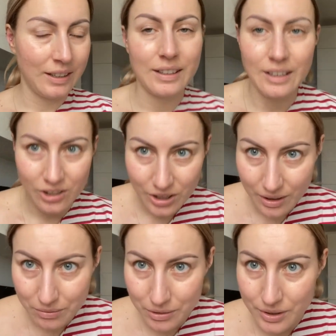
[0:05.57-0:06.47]

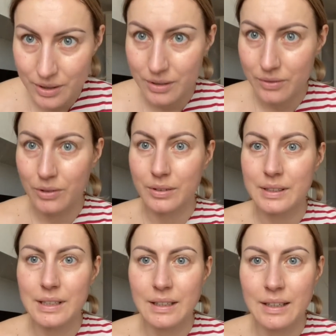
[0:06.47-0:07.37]
kiteczka, włosy
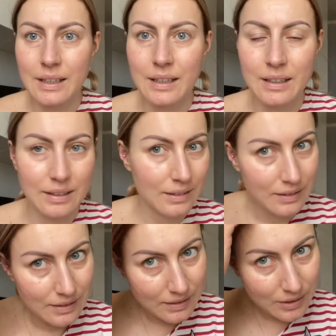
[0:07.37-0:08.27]
związane.
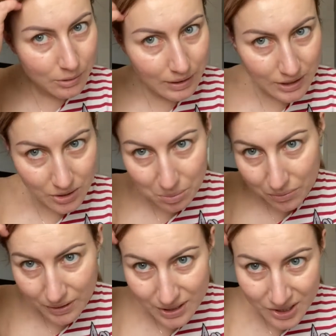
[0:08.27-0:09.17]
E, słuchajcie,
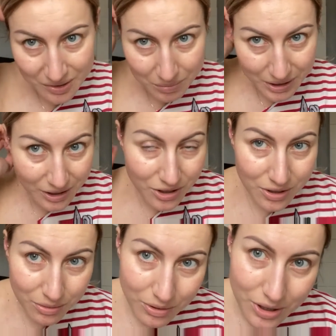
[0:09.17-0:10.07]
powiedzcie mi, czy
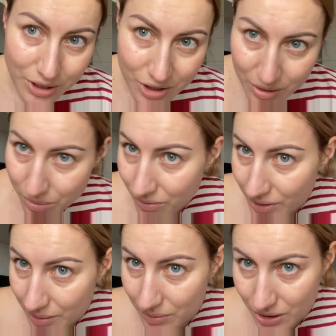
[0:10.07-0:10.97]
sądzicie, że ja
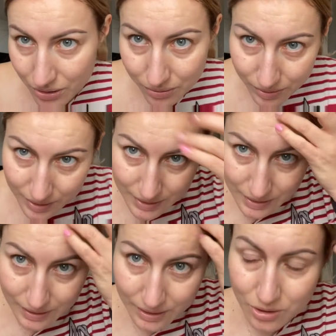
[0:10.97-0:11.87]
powinnam iść do
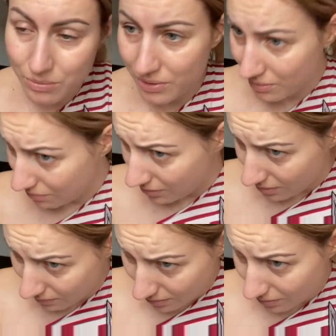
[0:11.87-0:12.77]
fryzjera? Czy moje włosy
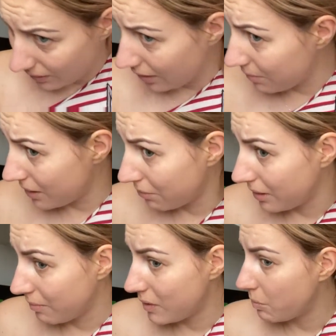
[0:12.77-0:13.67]
wyglądają
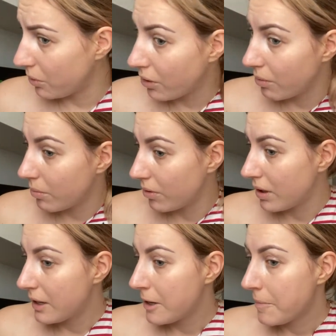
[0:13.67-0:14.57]
całkiem spoko? Bo
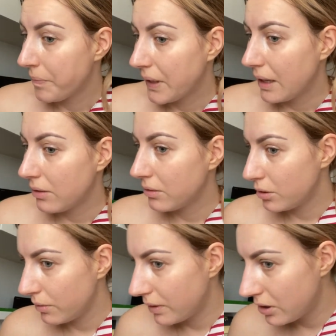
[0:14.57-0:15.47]
ja
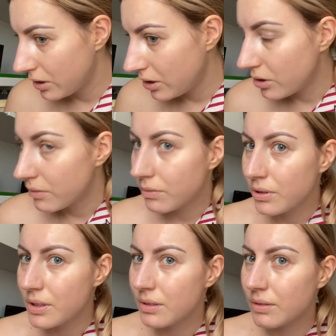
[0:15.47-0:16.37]
odnoszę wrażenie, że
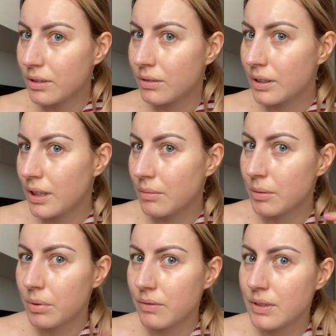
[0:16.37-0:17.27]
włosy wyglądają
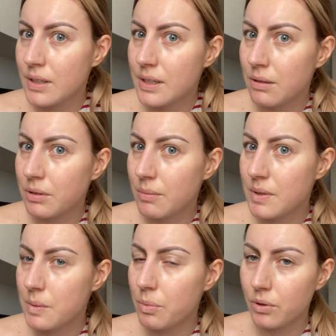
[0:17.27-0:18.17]
naprawdę całkiem
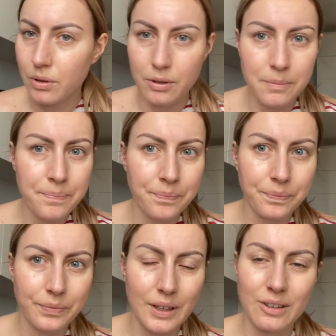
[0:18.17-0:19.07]
spoko.
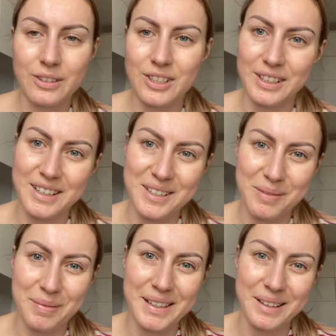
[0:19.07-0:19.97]
Oj, czekajcie,
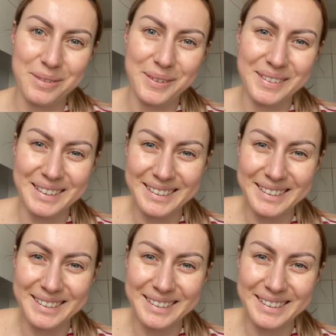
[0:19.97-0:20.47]
mam telefon.